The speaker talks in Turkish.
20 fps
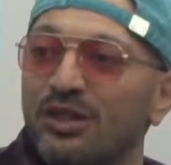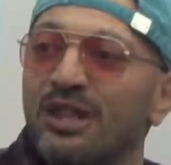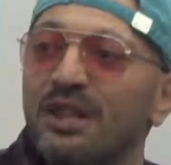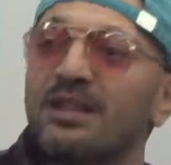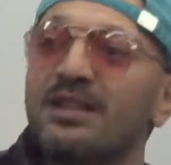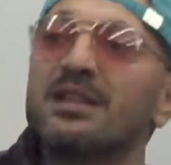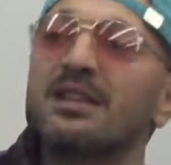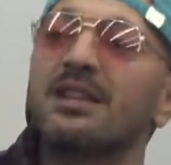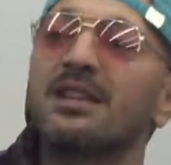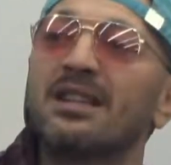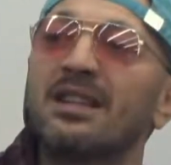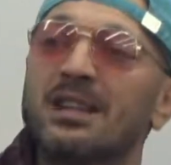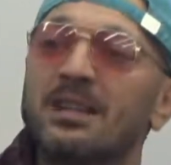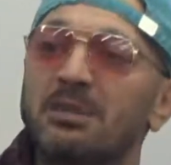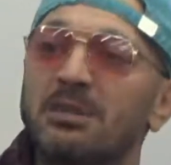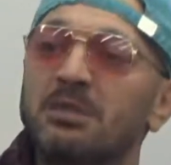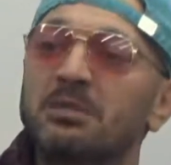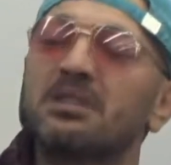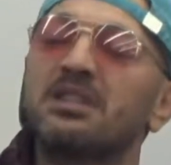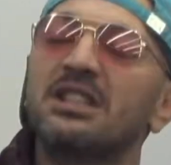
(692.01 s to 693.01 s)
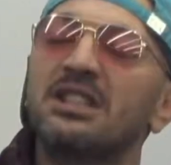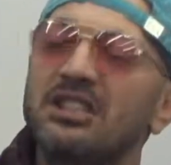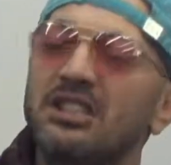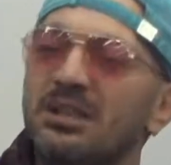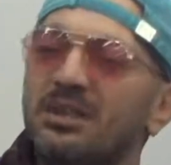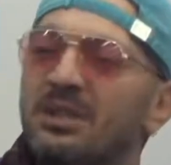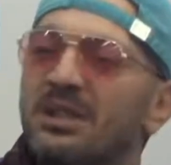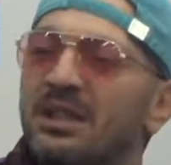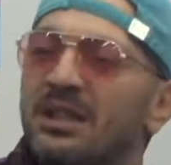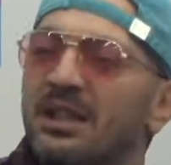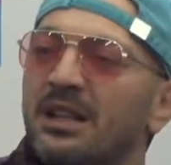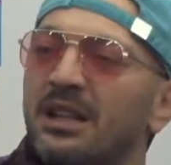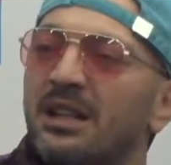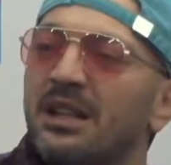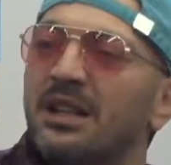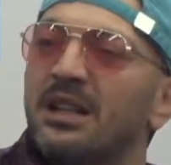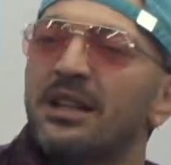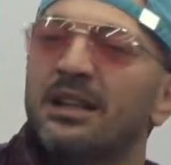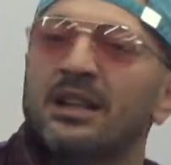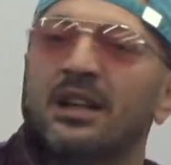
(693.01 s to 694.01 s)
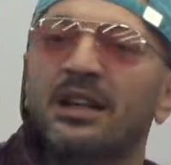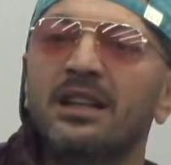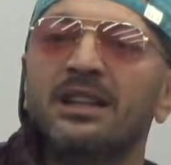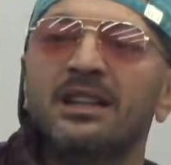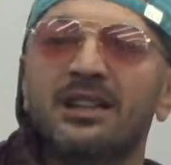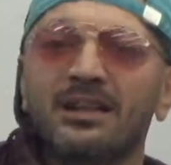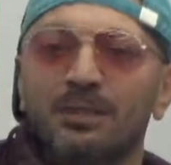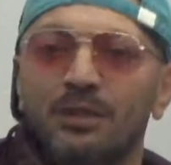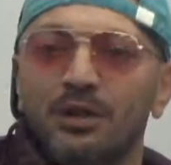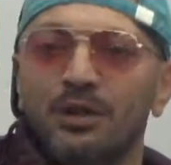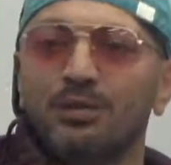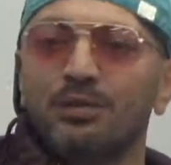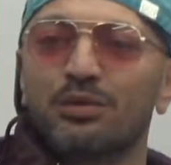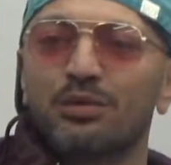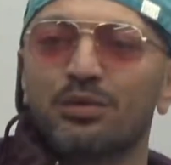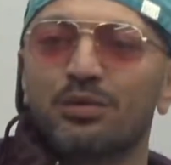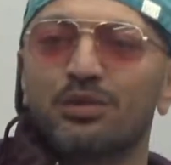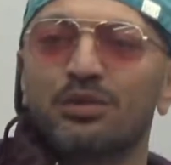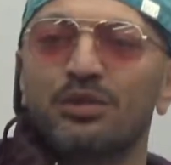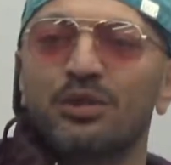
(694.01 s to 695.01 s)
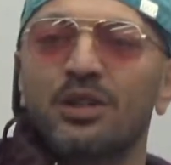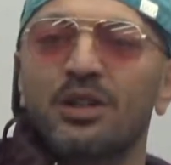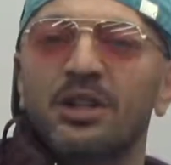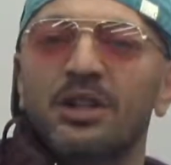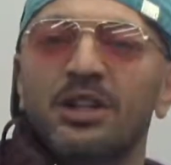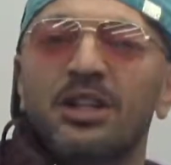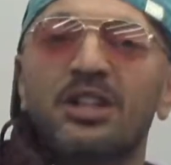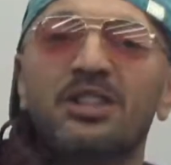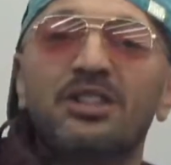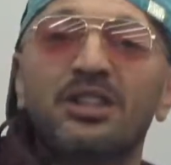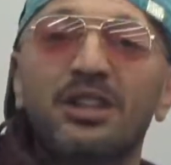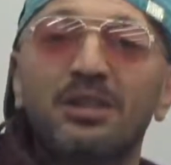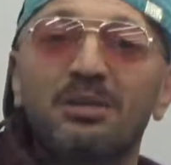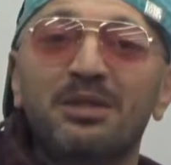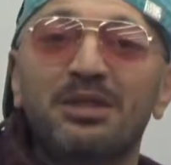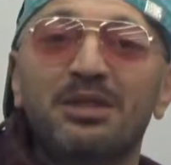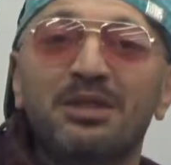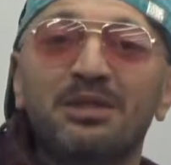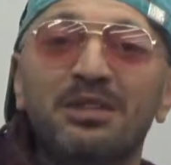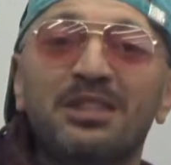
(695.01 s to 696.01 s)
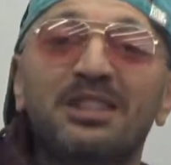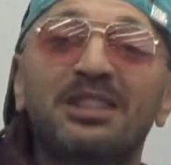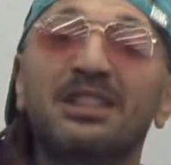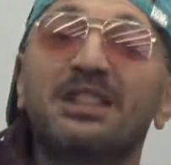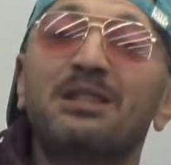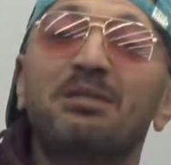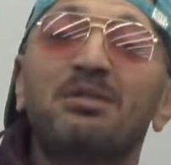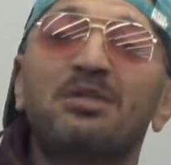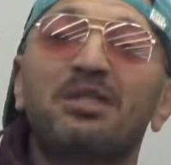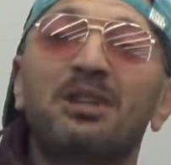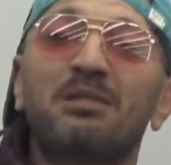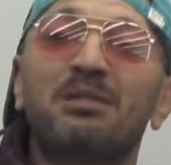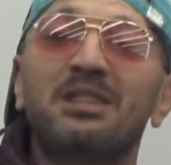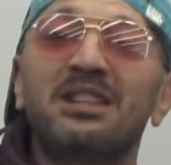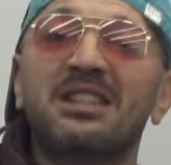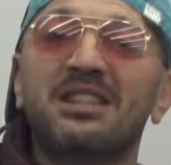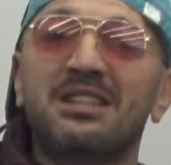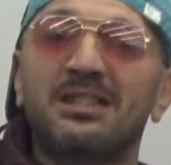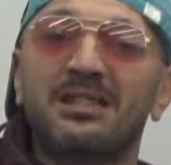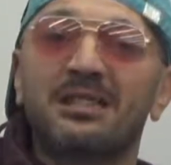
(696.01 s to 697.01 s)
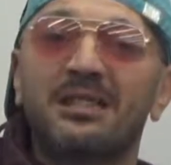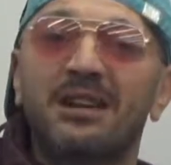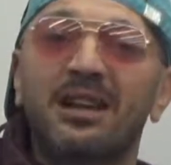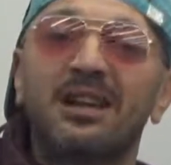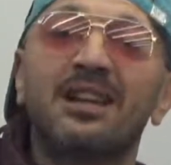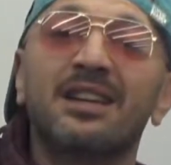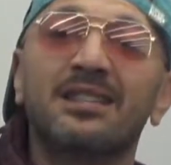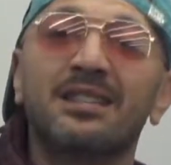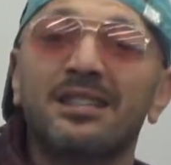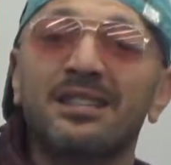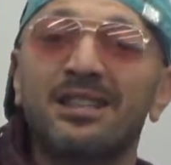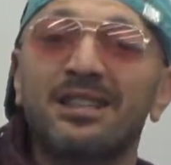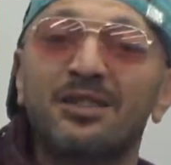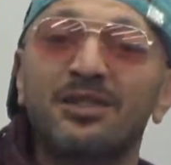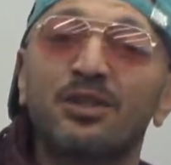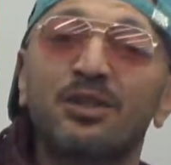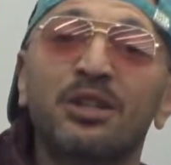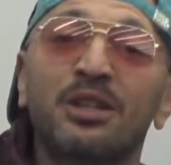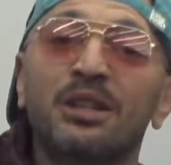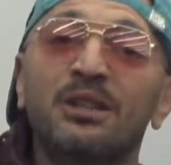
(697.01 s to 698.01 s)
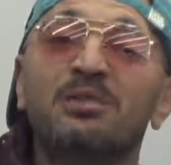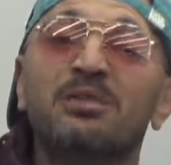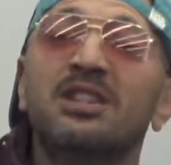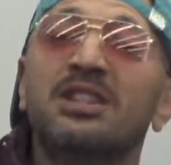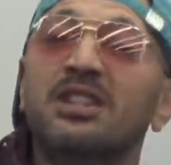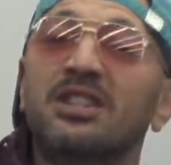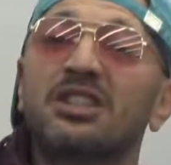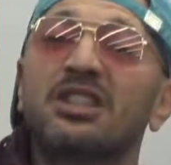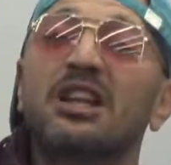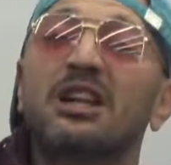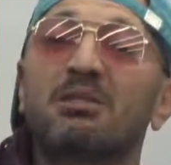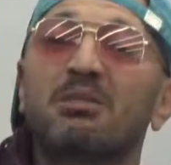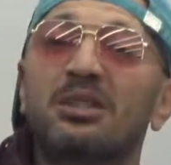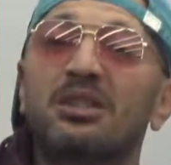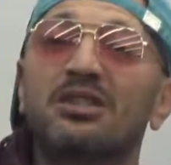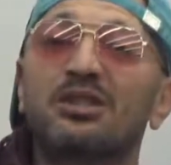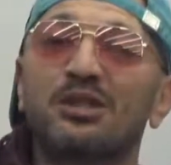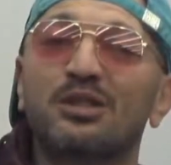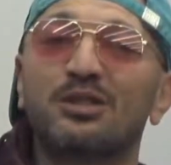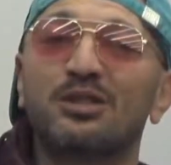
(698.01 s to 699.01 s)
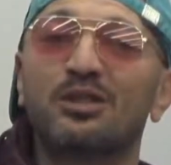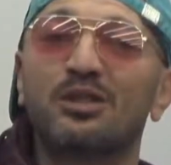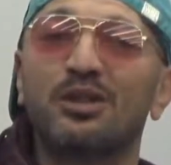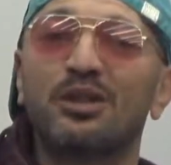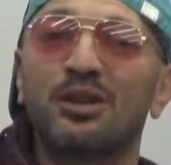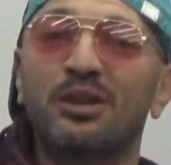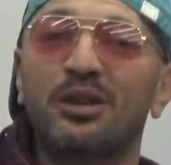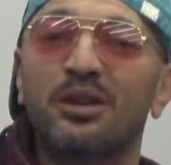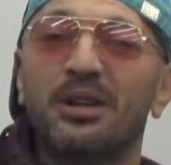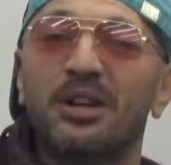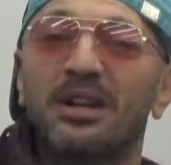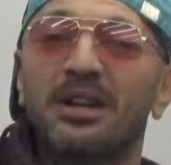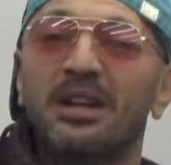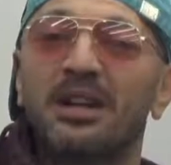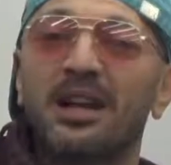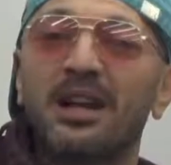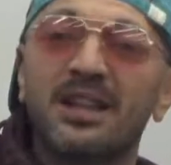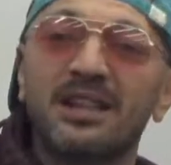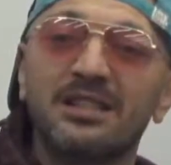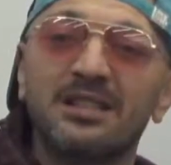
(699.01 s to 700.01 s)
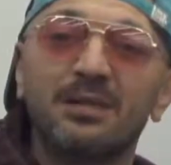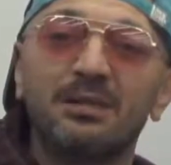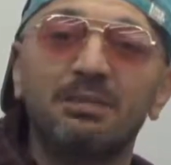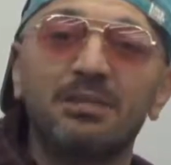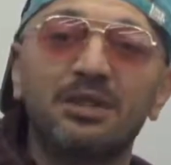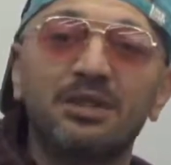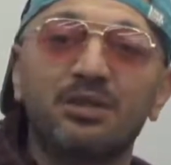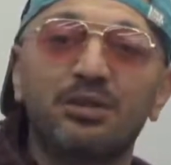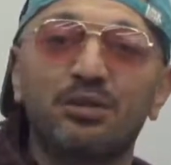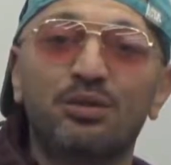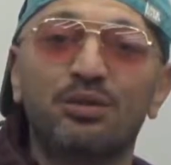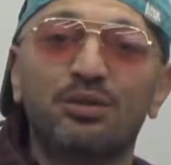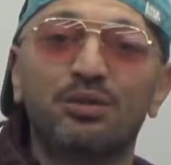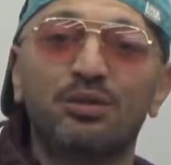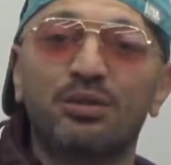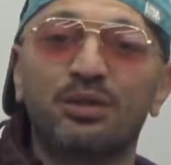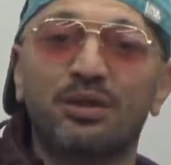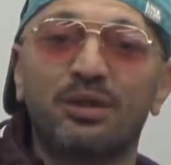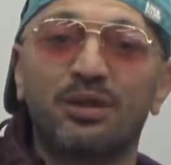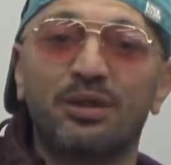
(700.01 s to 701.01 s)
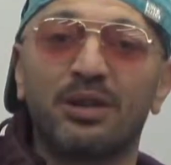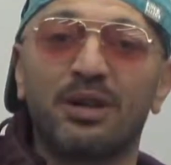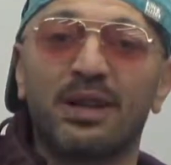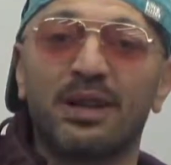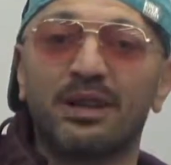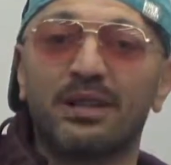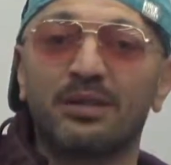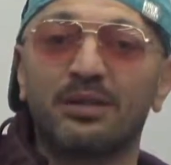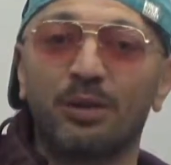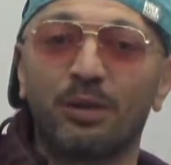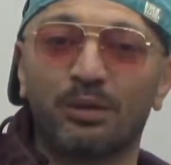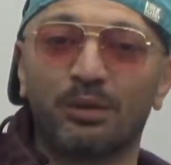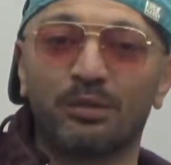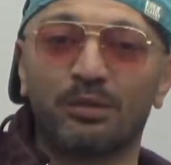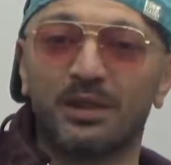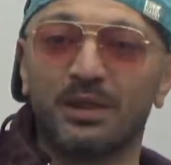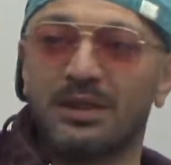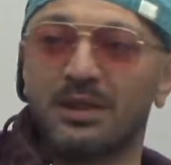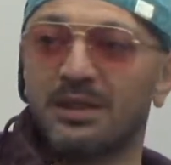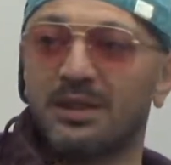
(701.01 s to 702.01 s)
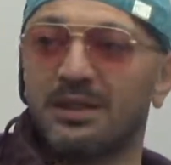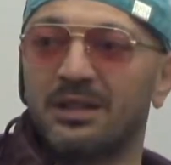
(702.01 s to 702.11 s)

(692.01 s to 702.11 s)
Evet karın yardım edecek misin? Edeceğim anne. Ya inanabiliyor musunuz? Hiç tanımadığı ve tanıyamayacağı bir kızın hayatıyla ilgili çok önemli bir şey inşa etmeye çalışıyor. Evet. En azından bir çocuğu kurtarıyor yani bir toplumdaki. Çocuk.